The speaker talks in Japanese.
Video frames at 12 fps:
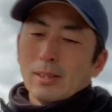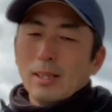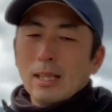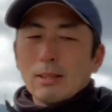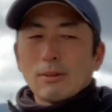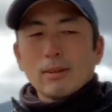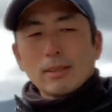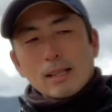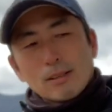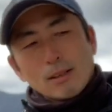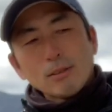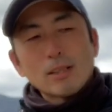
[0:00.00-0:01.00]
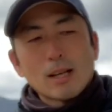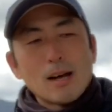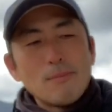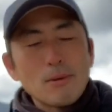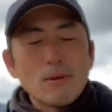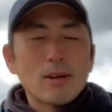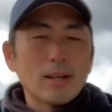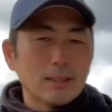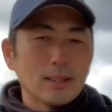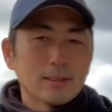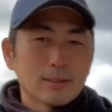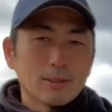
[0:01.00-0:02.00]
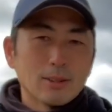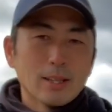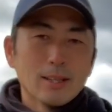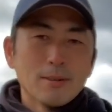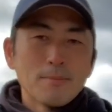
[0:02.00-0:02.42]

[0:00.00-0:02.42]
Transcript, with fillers: ういいとこがないというか良さがあんまり分かんないんですよね